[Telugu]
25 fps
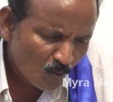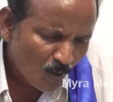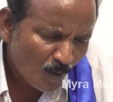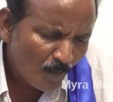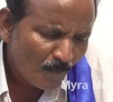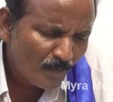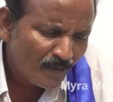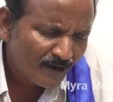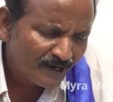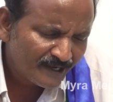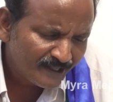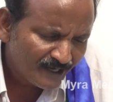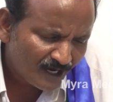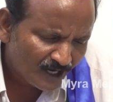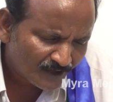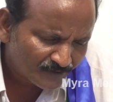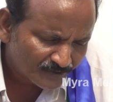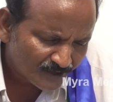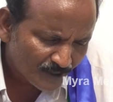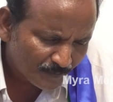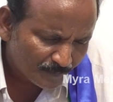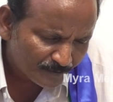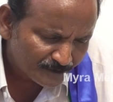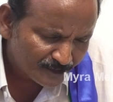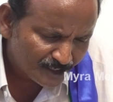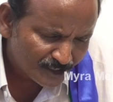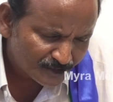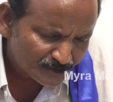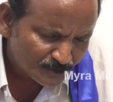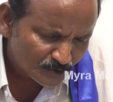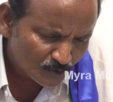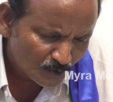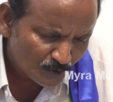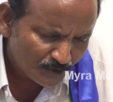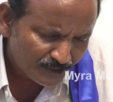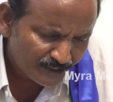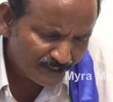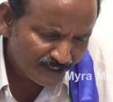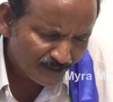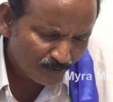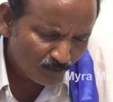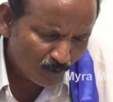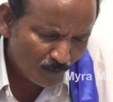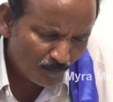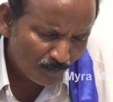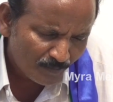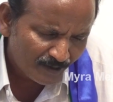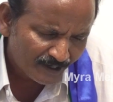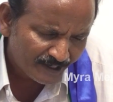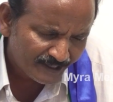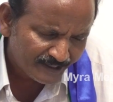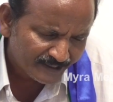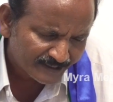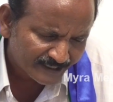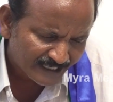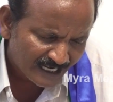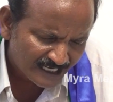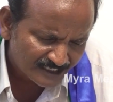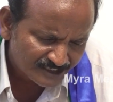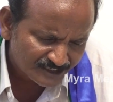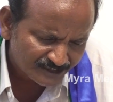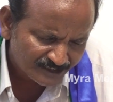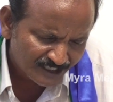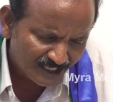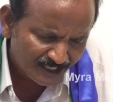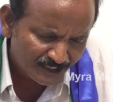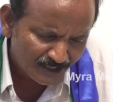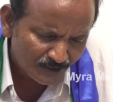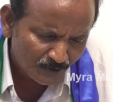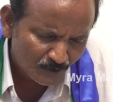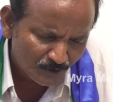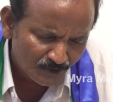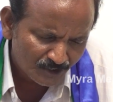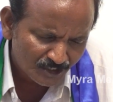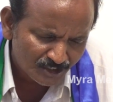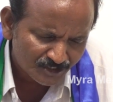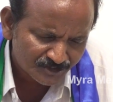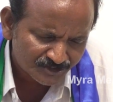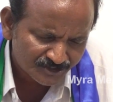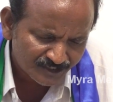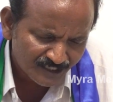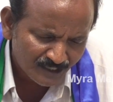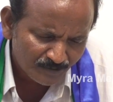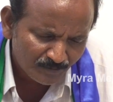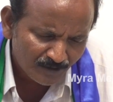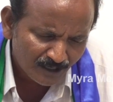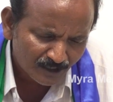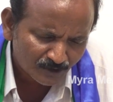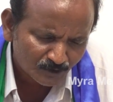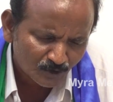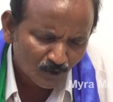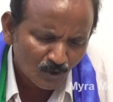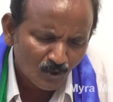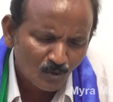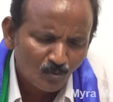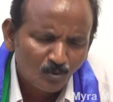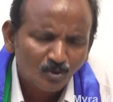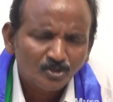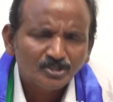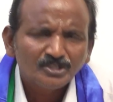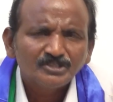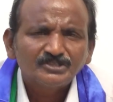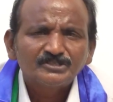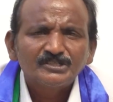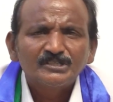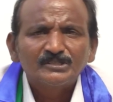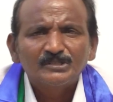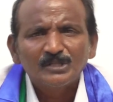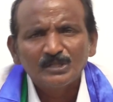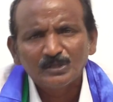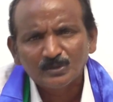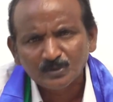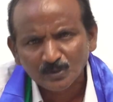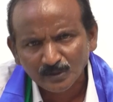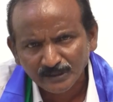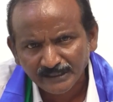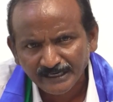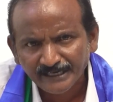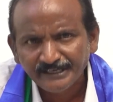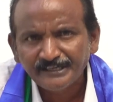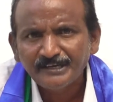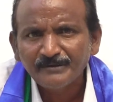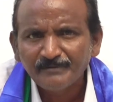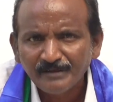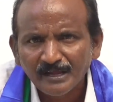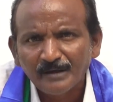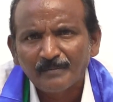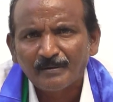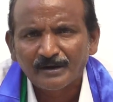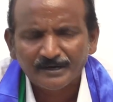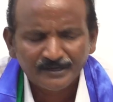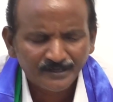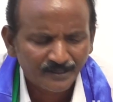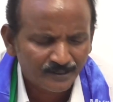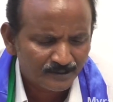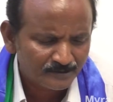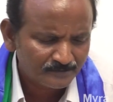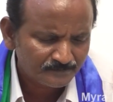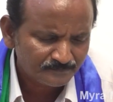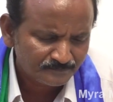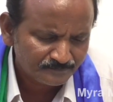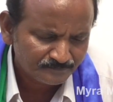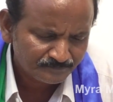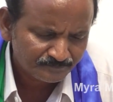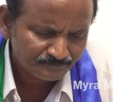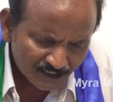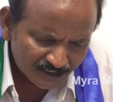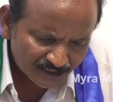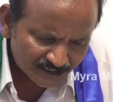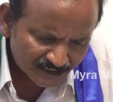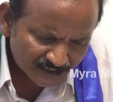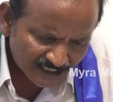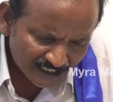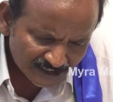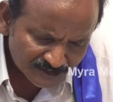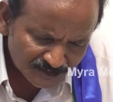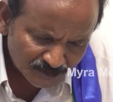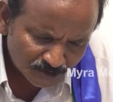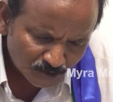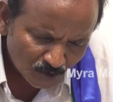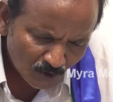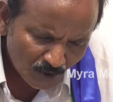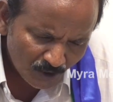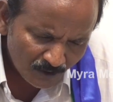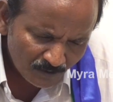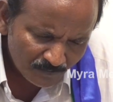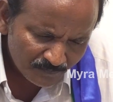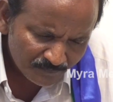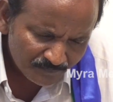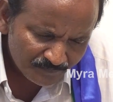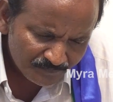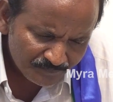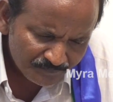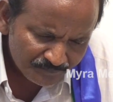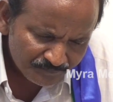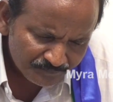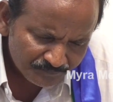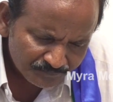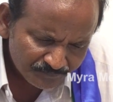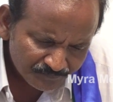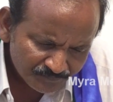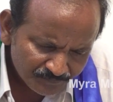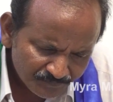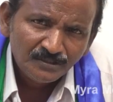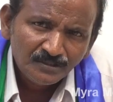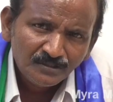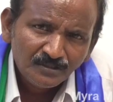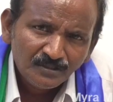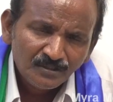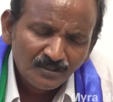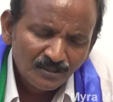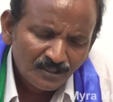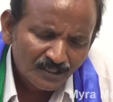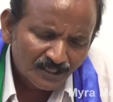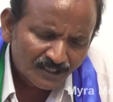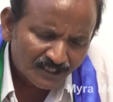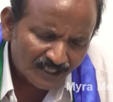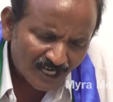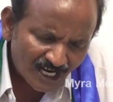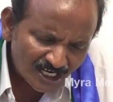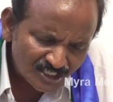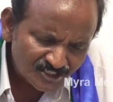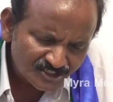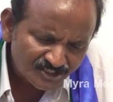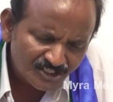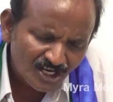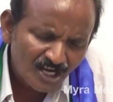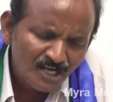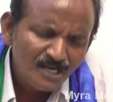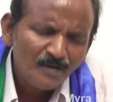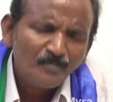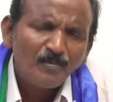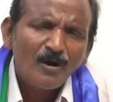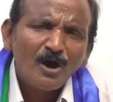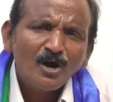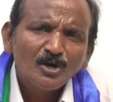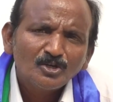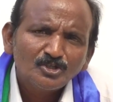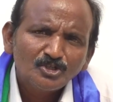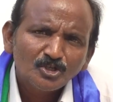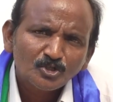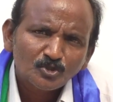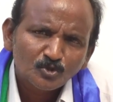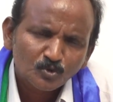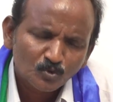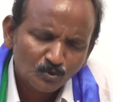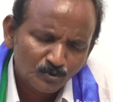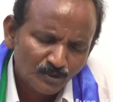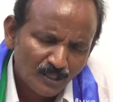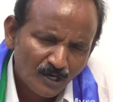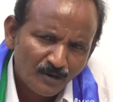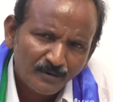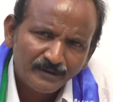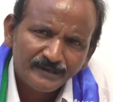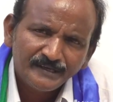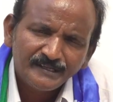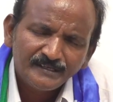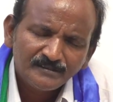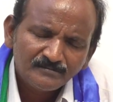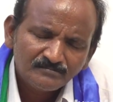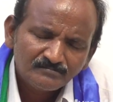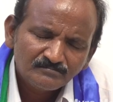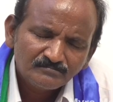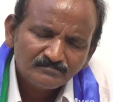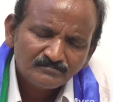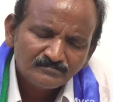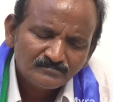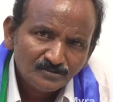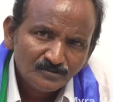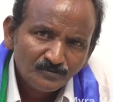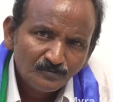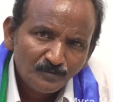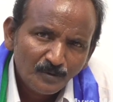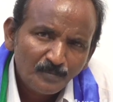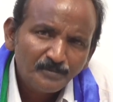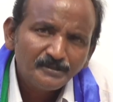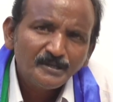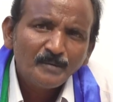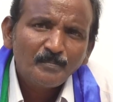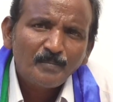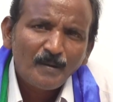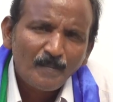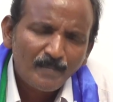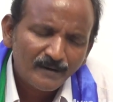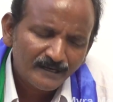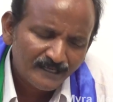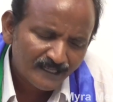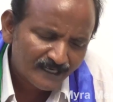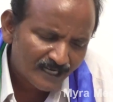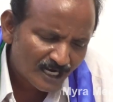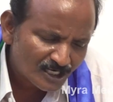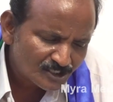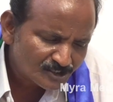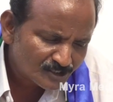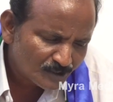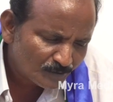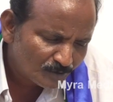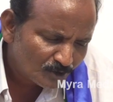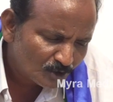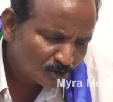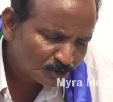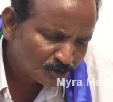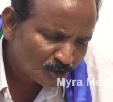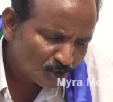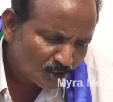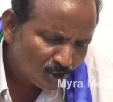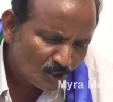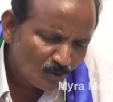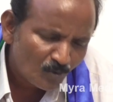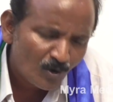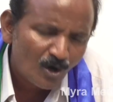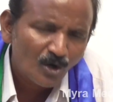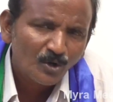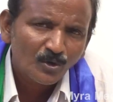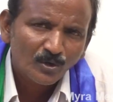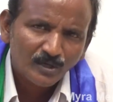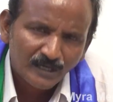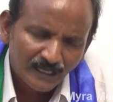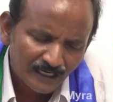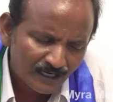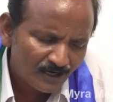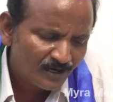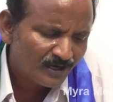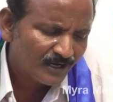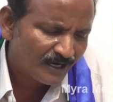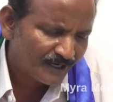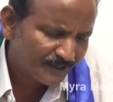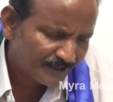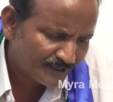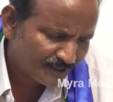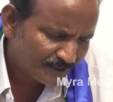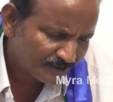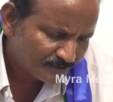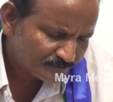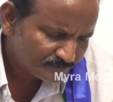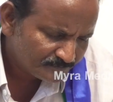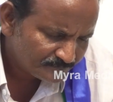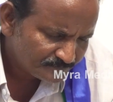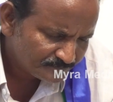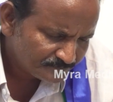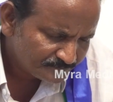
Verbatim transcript: ఉమ్మడి ఆంధ్రప్రదేశ్ నుండి ఉమ్మడి రాజధాని నుండి సేమాంధ్రులు ఉట్టి చేతులతో గంటివేయబడ్డారు కసితో రాష్ట్రాన్ని బాగు చేసుకుందామని విభజింపబడ్డ రాష్ట్రంలో తెలుగువాడు కలలుగన్నారు